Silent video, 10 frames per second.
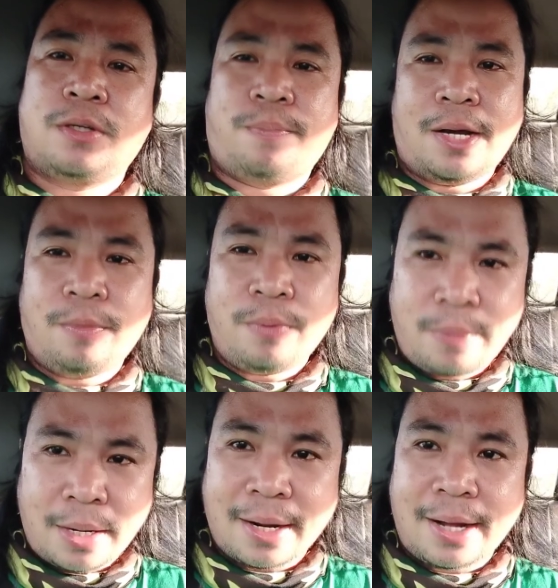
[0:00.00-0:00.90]
so paano
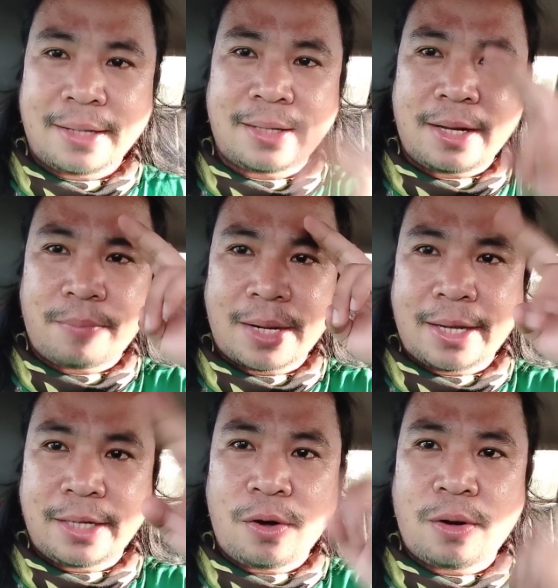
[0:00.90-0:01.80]
po mga counter
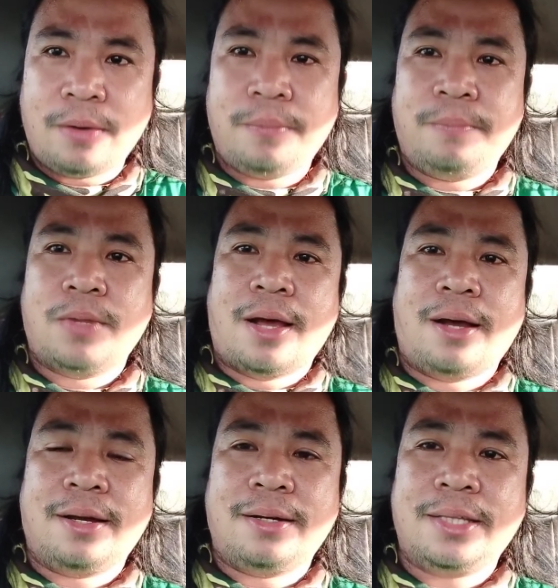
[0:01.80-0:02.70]
mga idol
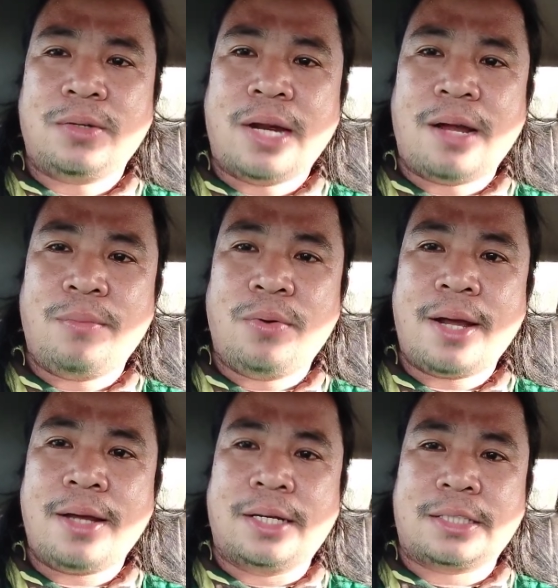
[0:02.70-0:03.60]
hanggang dito na lang
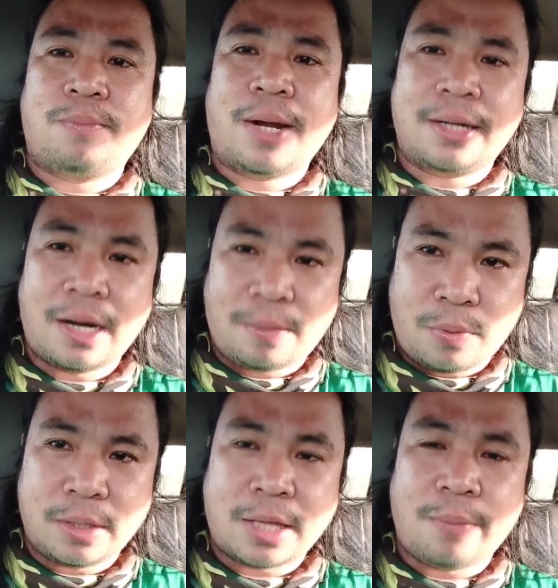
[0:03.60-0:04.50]
muna next vlog na lang
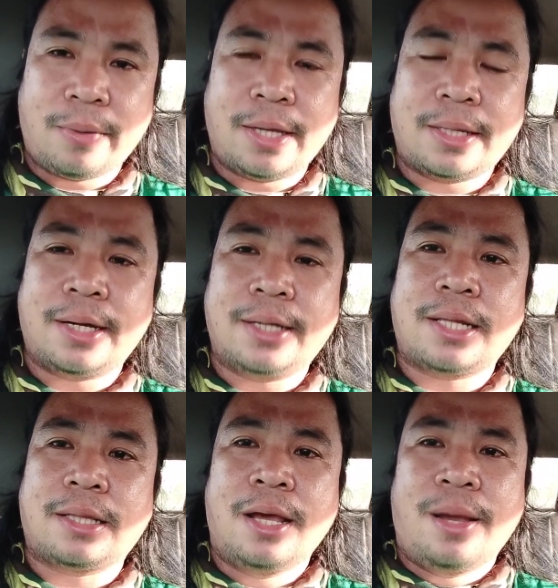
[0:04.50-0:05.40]
po ulit tayo magkita
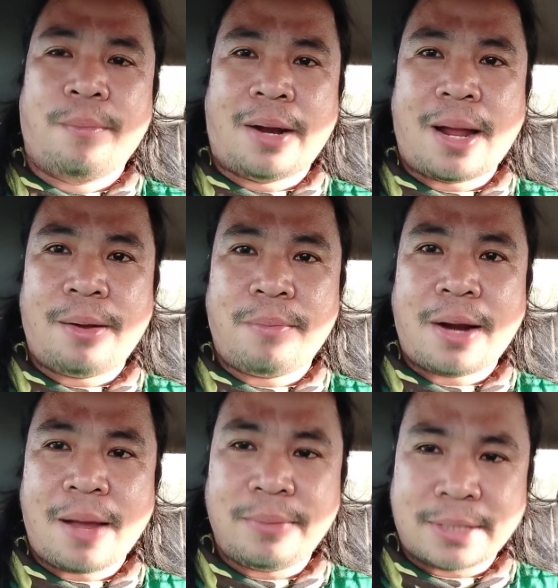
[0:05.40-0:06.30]
kita at maraming
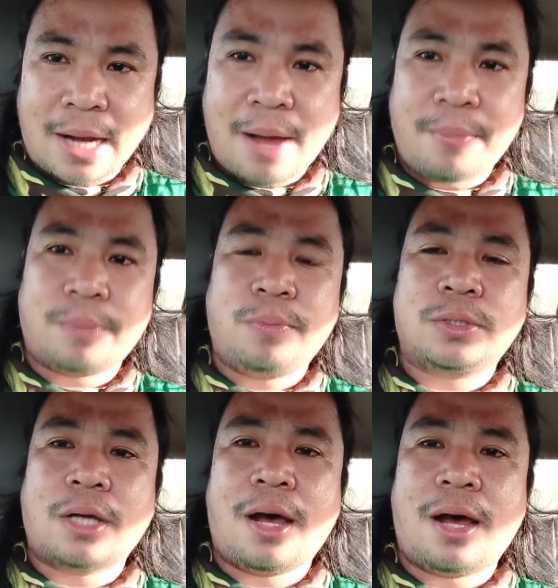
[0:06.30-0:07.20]
maraming salamat
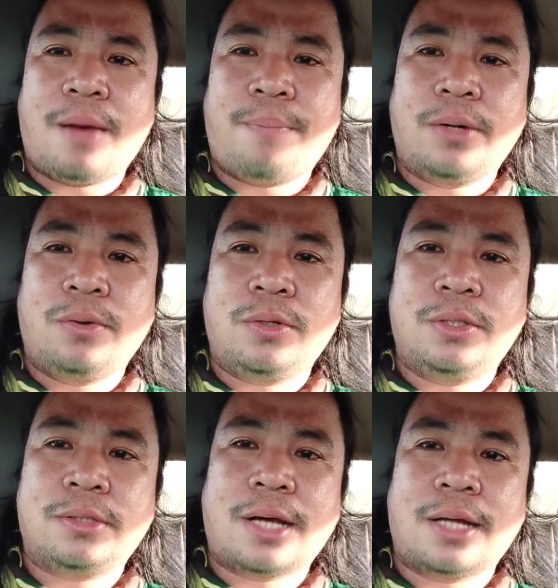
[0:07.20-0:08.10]
po sa
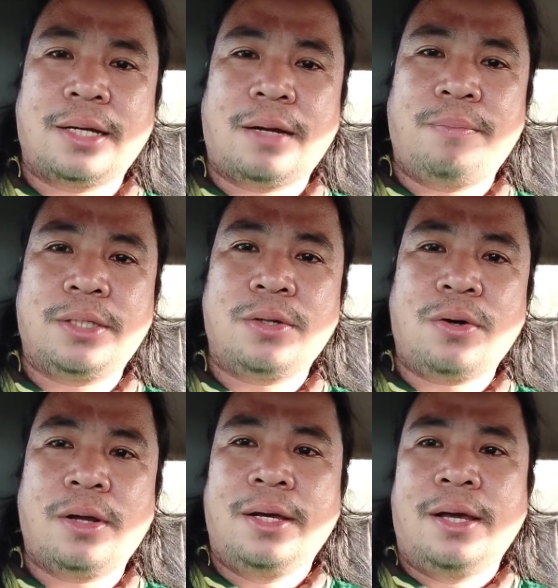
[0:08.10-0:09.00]
panonood nyo sa ating
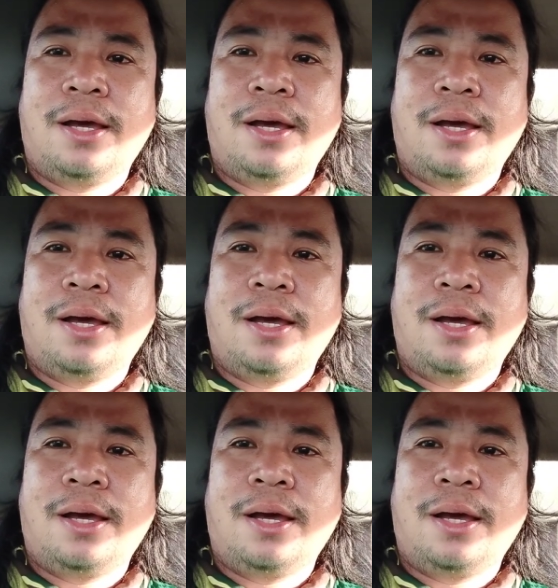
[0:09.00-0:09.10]
adventure